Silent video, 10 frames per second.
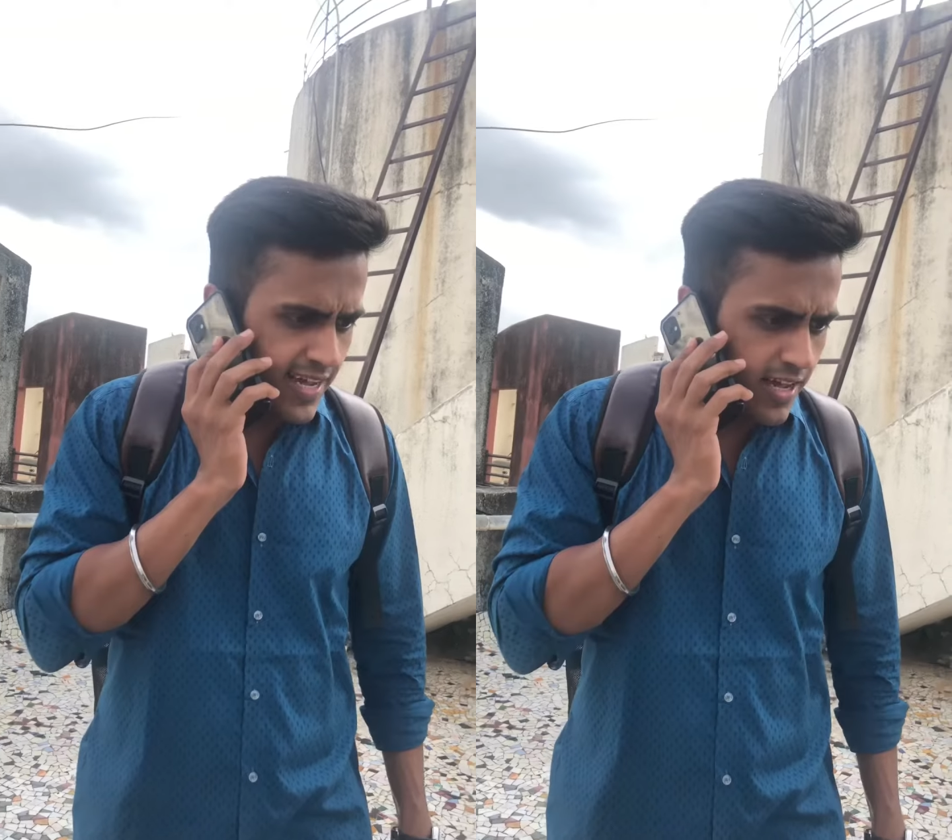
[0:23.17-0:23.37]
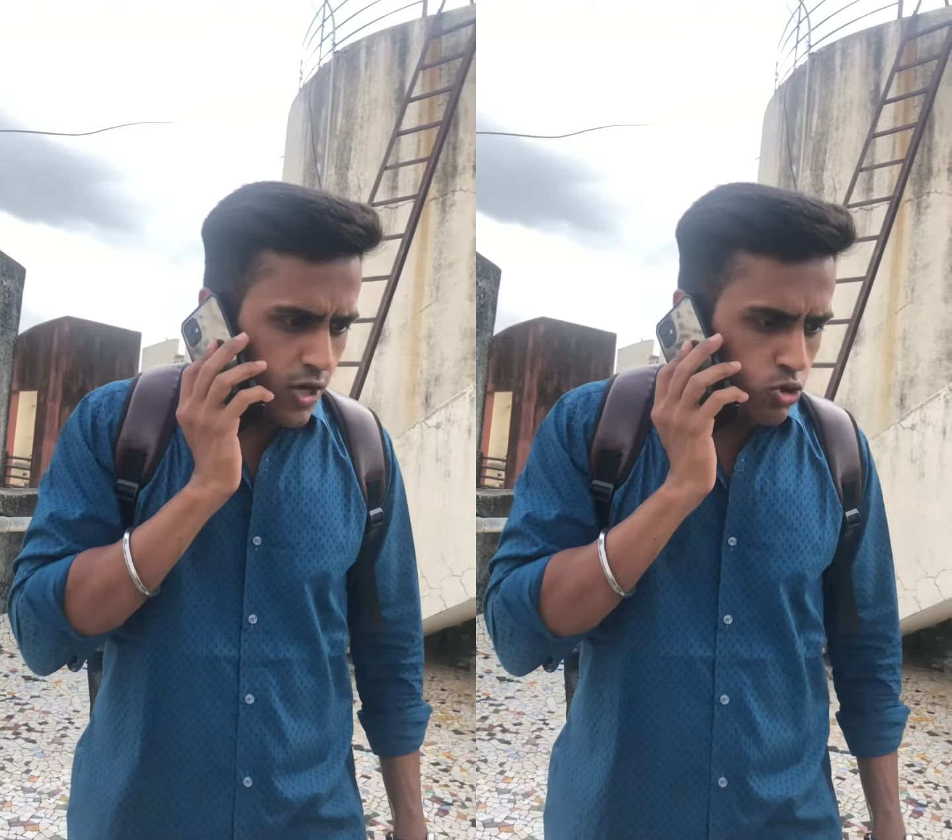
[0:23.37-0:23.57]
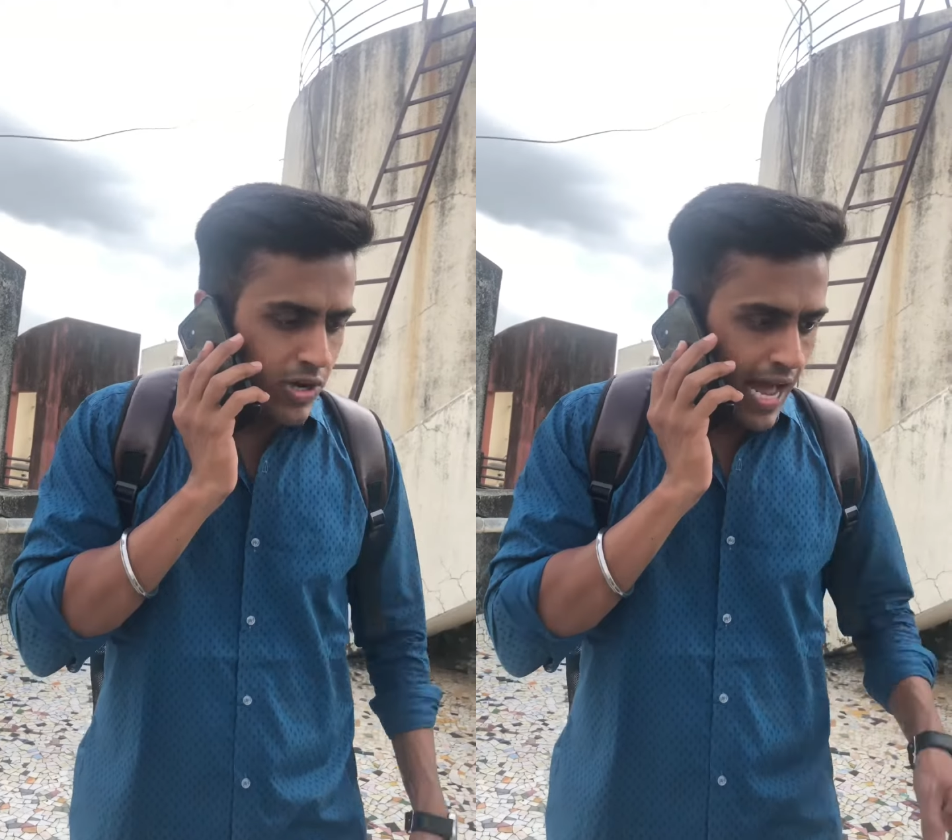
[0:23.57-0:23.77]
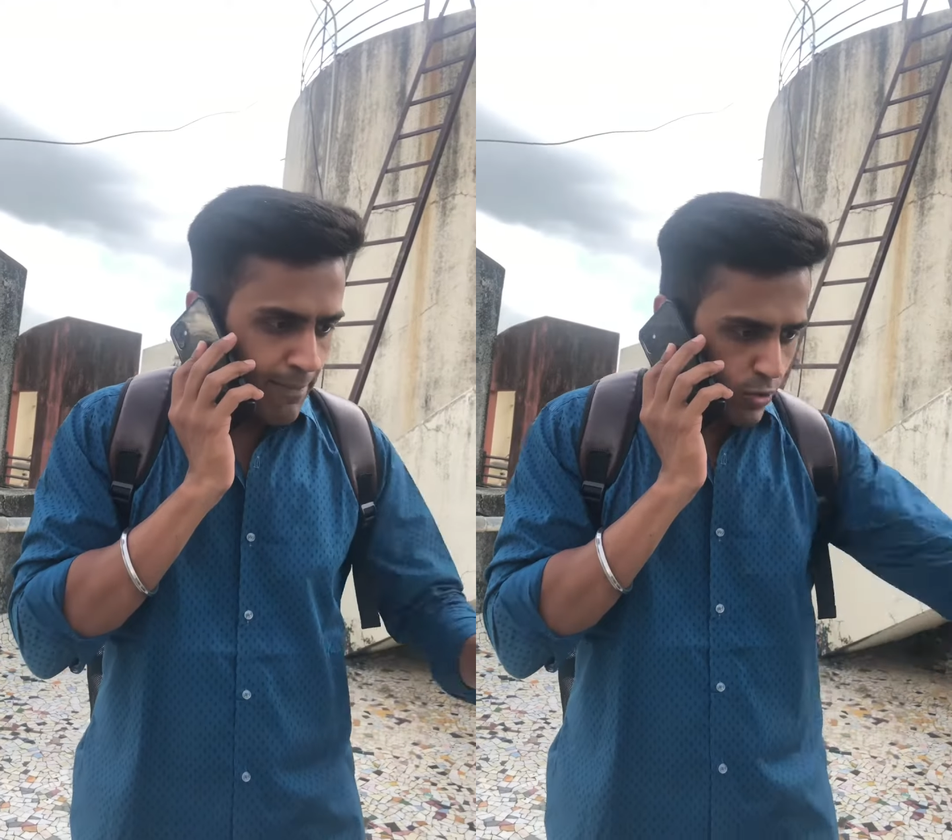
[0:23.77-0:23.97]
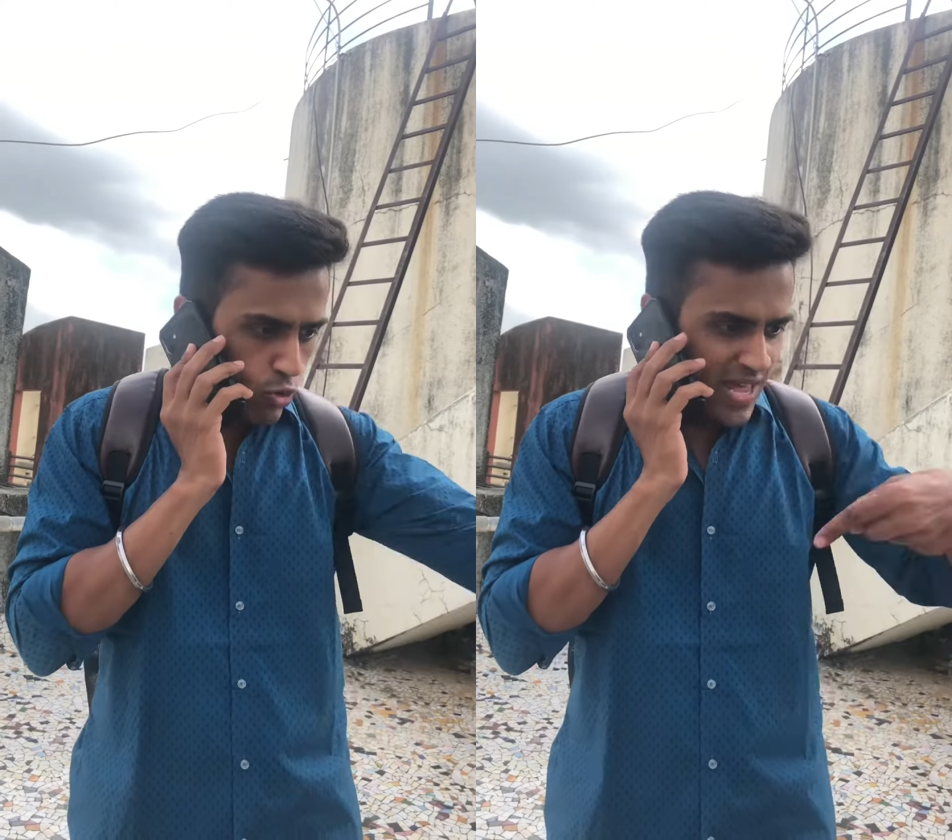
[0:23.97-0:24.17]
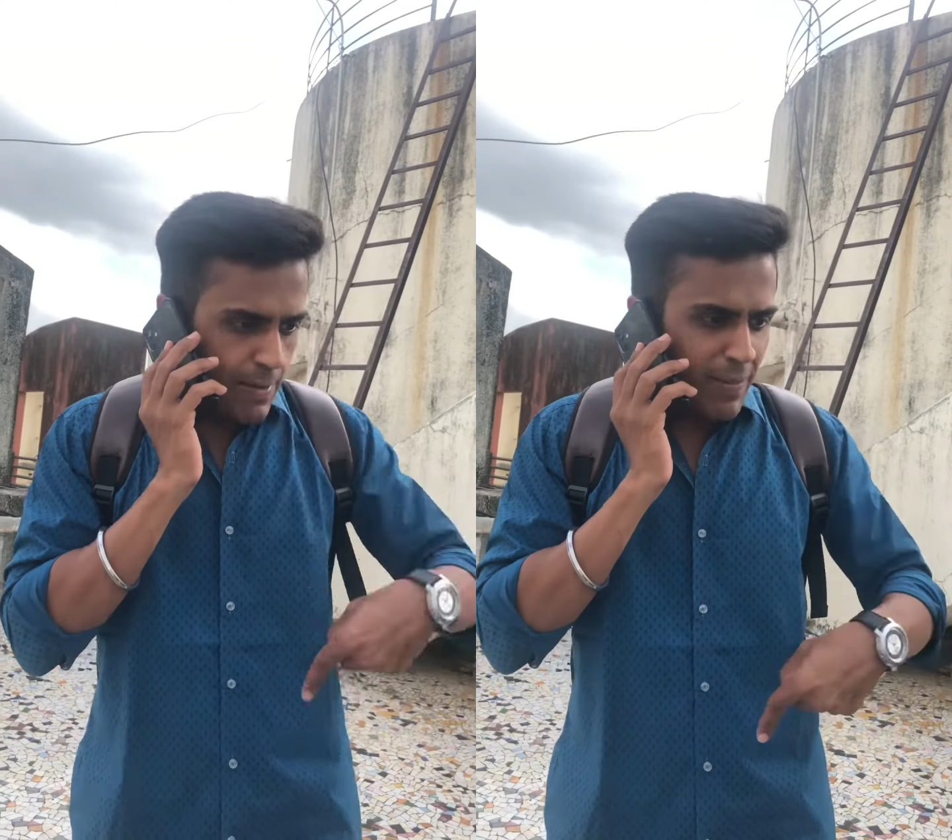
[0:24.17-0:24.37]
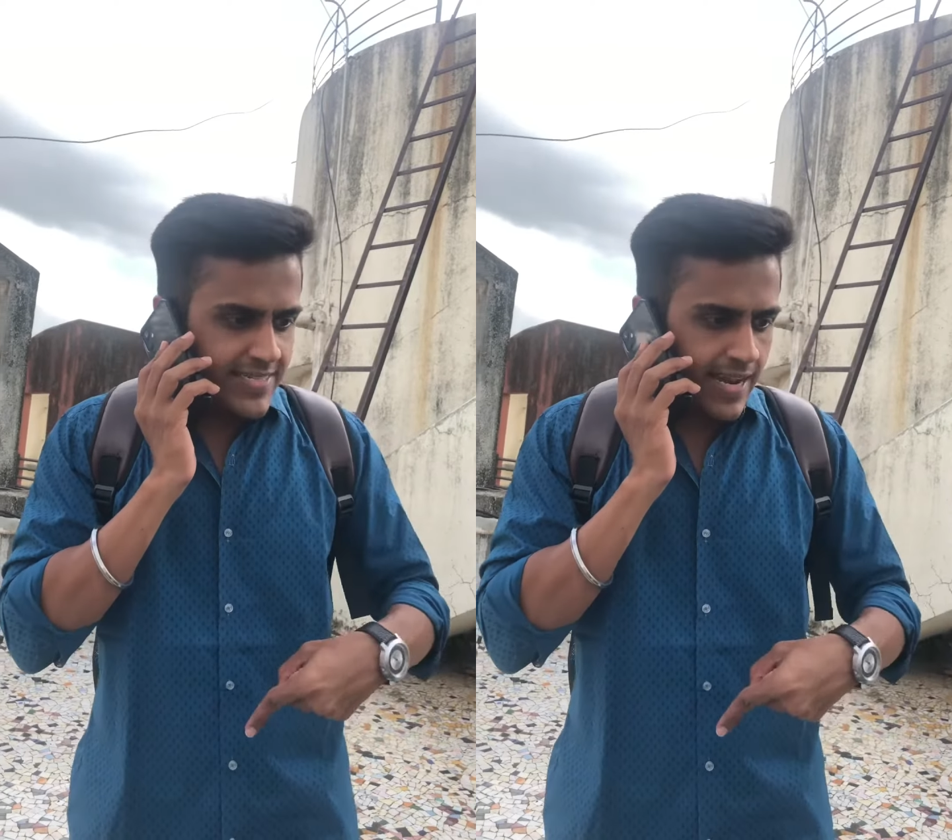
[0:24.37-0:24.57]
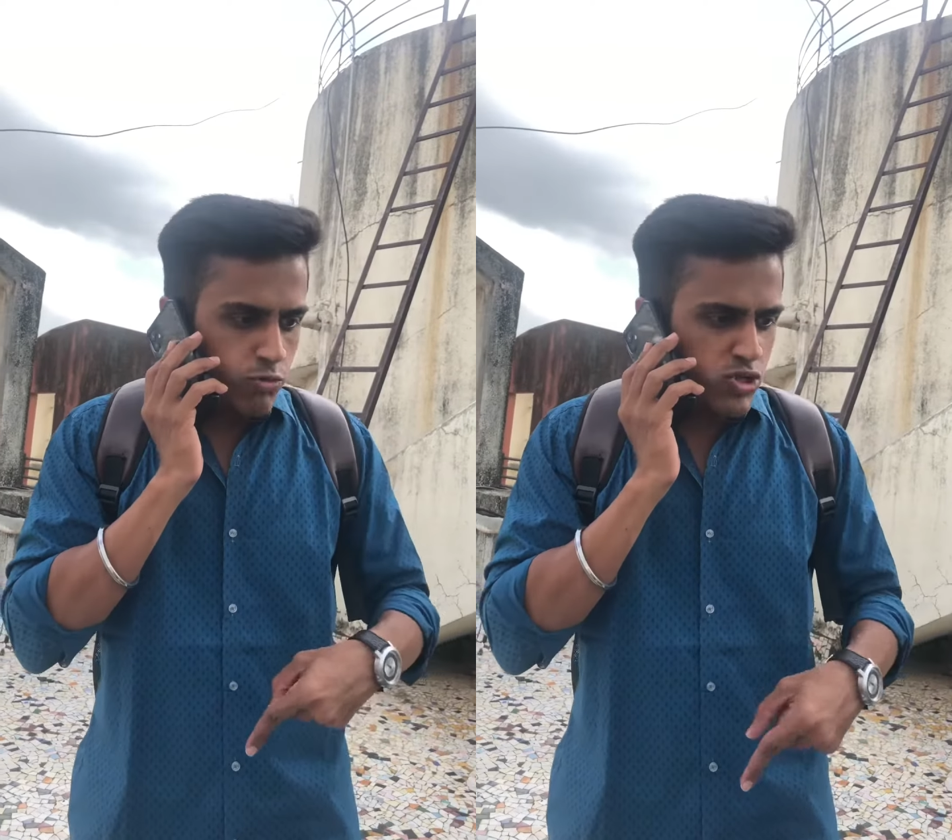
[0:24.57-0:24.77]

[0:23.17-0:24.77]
है तो काम कर तू मेरे पास आना